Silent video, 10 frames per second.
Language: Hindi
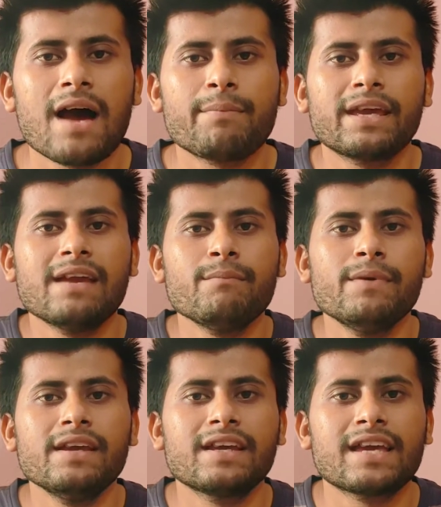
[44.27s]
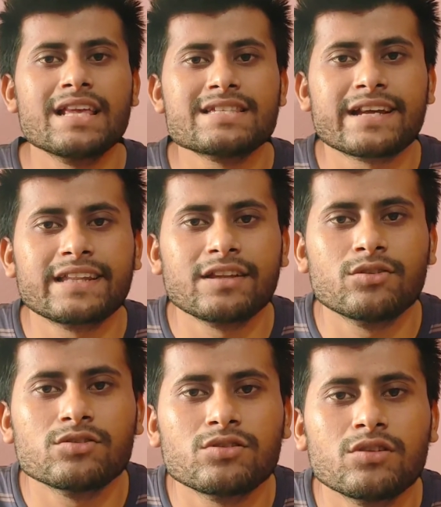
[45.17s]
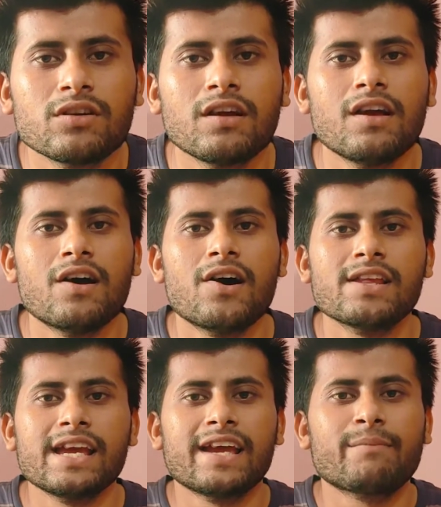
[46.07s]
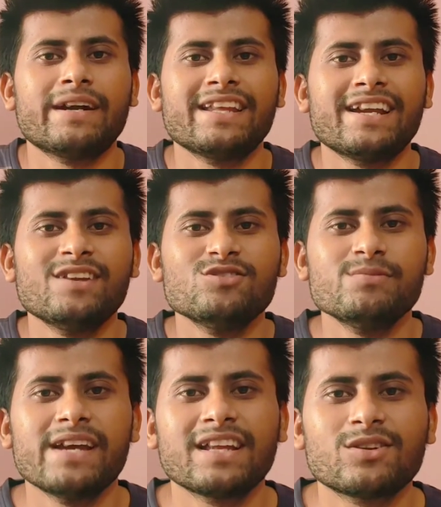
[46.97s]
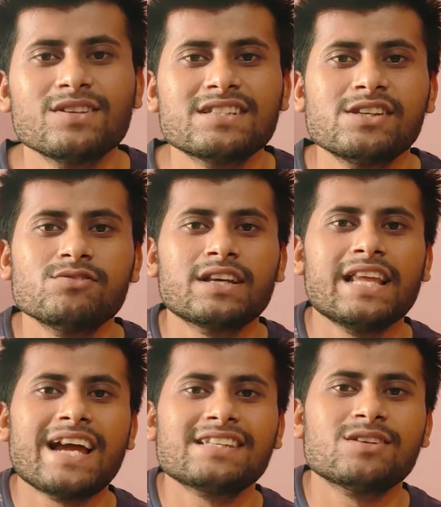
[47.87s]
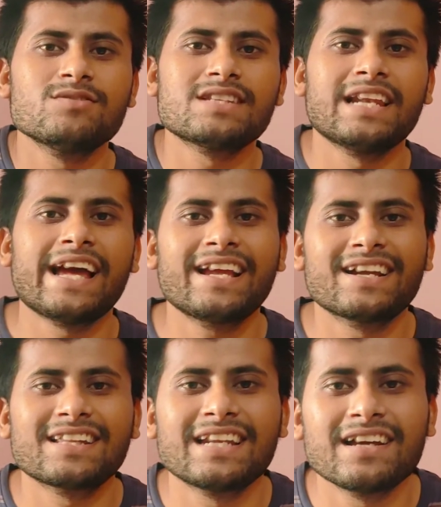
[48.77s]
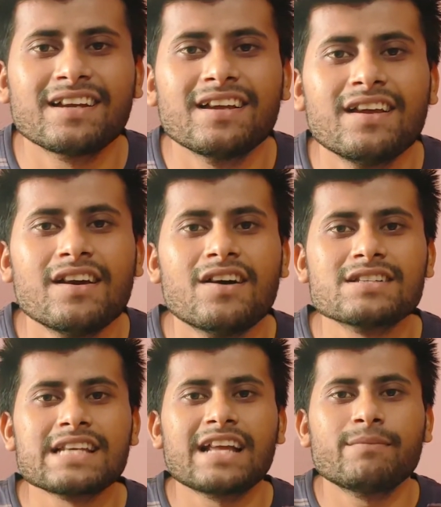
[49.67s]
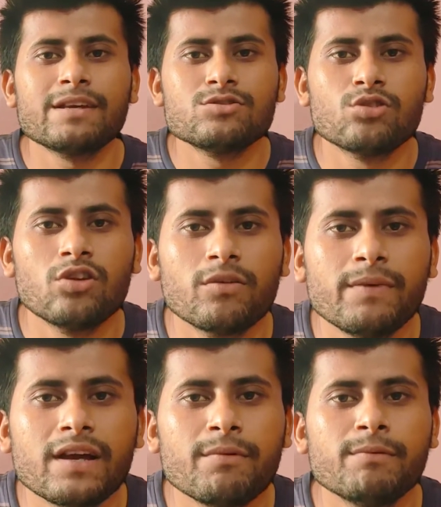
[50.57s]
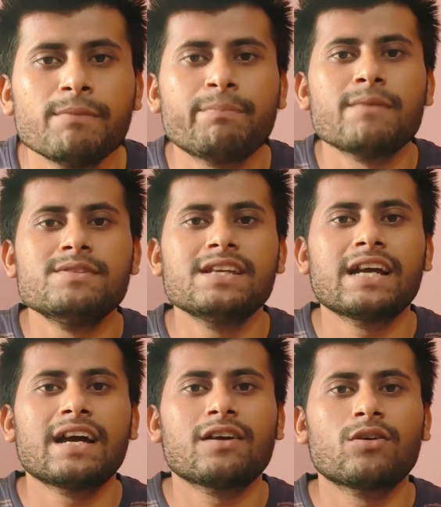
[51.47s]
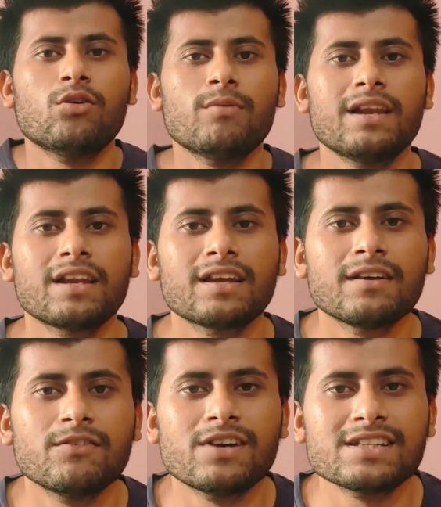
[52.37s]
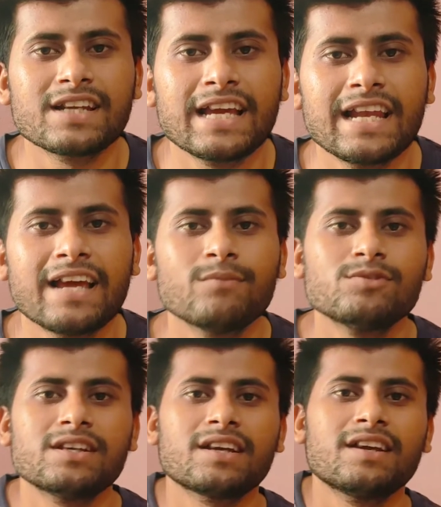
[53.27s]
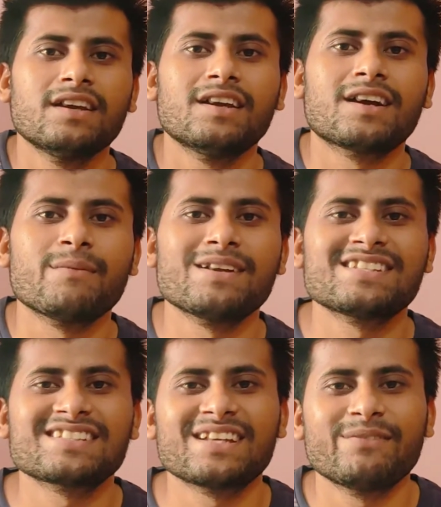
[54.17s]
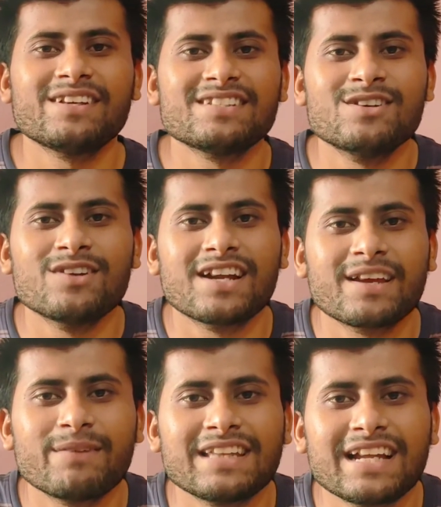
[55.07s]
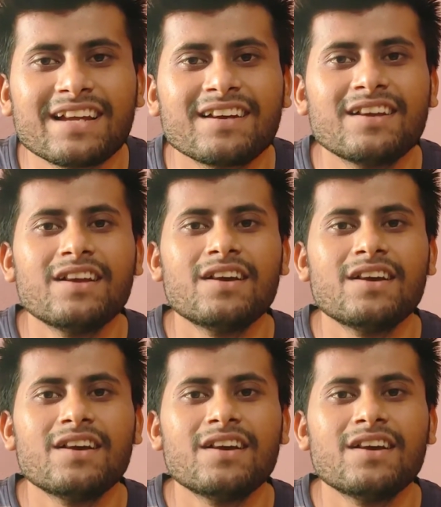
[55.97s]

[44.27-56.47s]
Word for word: आप गेम भी खेल सकते हैं दोस्तों और यह एक बढ़िया न्यूज भी है तो इस न्यूज के लिए आप जरूर से लाइक कर देना और साथ में जो लोग भी अभी भी पबजी का ग्लोबल वर्जन खेल रहे हैं मुझे कमेंट सेक्शन में जरूर करके बताना